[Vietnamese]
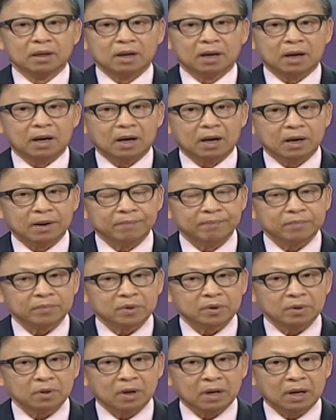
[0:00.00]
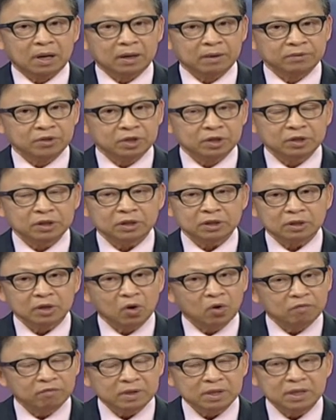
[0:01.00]
à, à, những
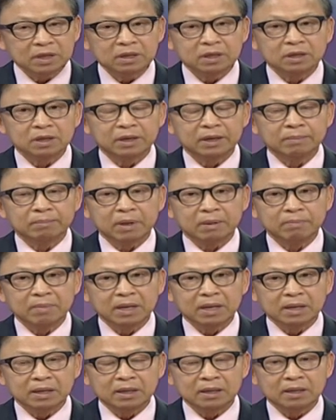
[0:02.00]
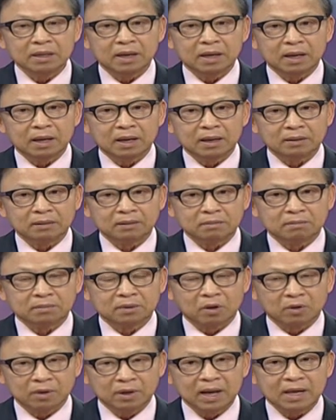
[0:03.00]
đối với những người mà bị à,
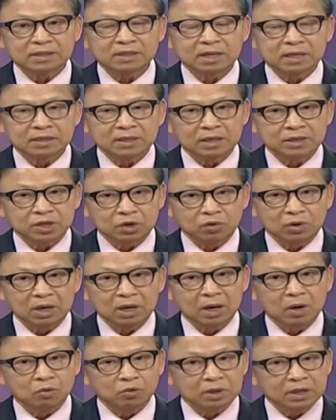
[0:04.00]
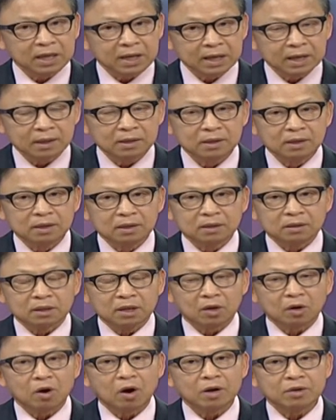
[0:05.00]
tội lái xe say rượu lần đầu tiên
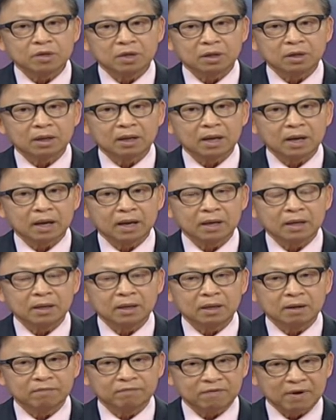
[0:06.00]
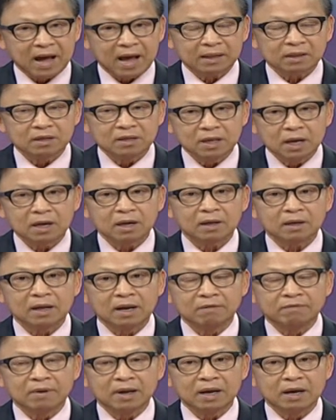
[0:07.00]
thì có những cái hình phạt thứ nhất
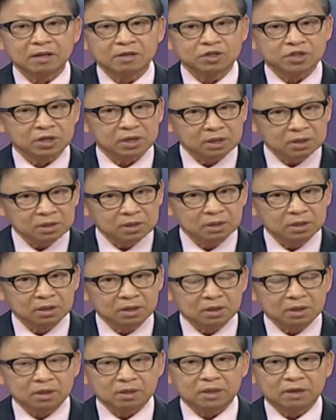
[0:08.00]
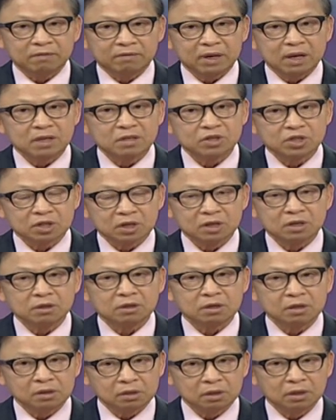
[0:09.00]
là về hình sự thì về hình sự
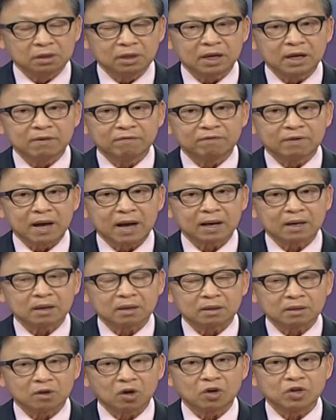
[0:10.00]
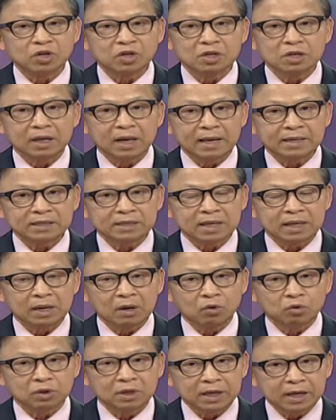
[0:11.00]
thường cái hình phạt cho những người lái xe
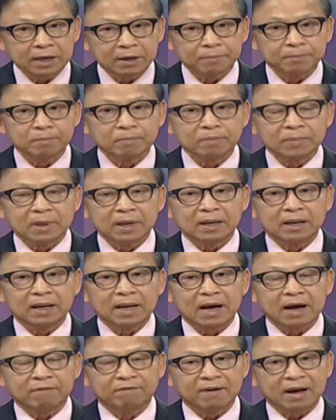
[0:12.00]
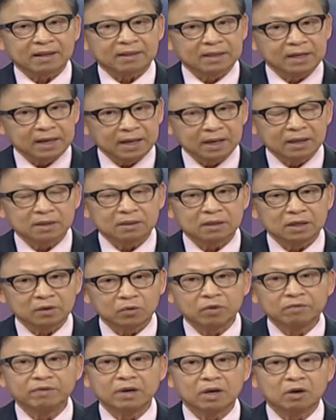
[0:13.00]
đầu tiên là phạt tiền thì
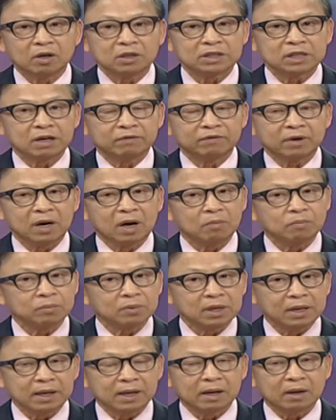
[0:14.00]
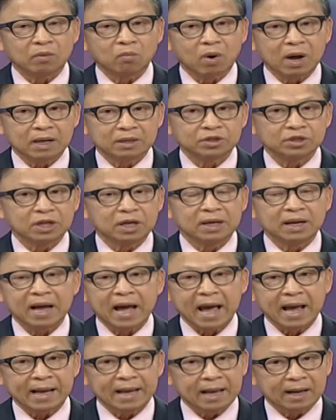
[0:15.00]
quý vị có sẽ phải đóng tiền khoảng trên
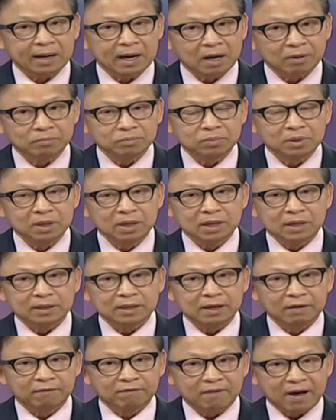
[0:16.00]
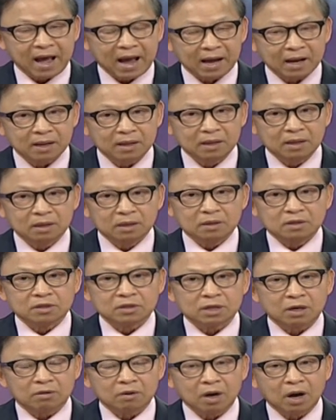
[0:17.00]
2.000 đồng tiền phạt
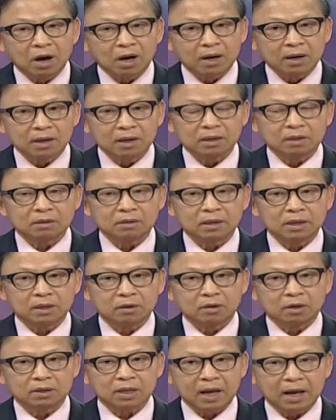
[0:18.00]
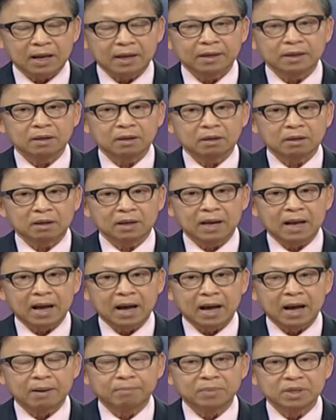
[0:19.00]
sau đó đó thì có thể
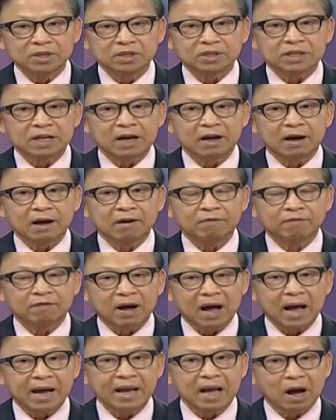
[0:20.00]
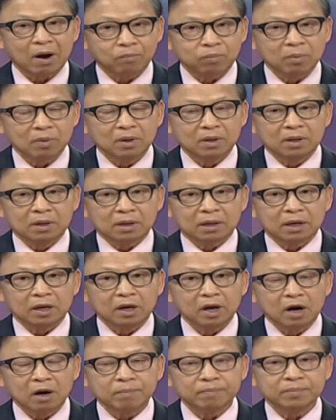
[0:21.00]
là mình sẽ phải học cái
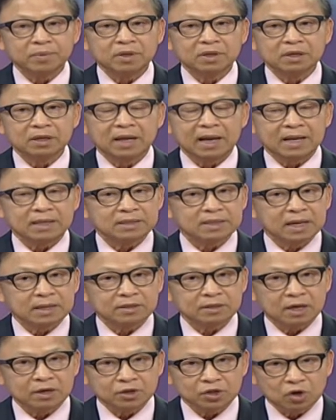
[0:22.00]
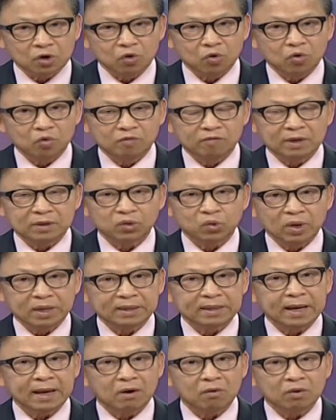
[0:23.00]
lớp những người lái xe say rượu và tùy
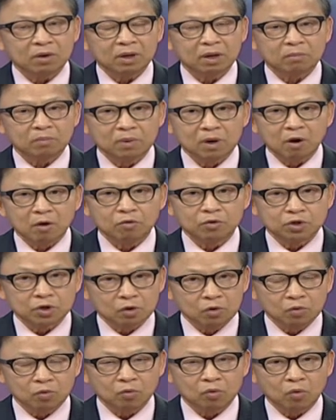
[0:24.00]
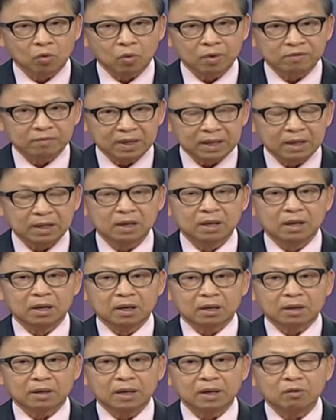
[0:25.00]
theo cái nồng độ rượu của quý vị
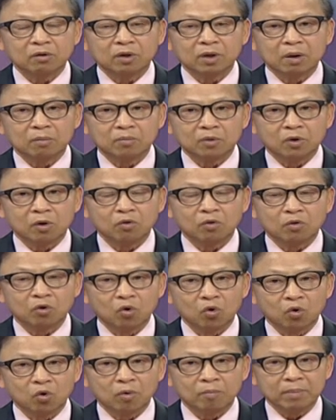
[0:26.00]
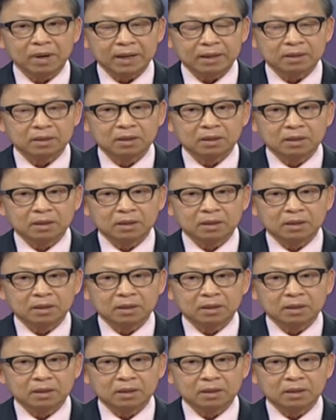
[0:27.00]
nếu có nồng độ rượu của mình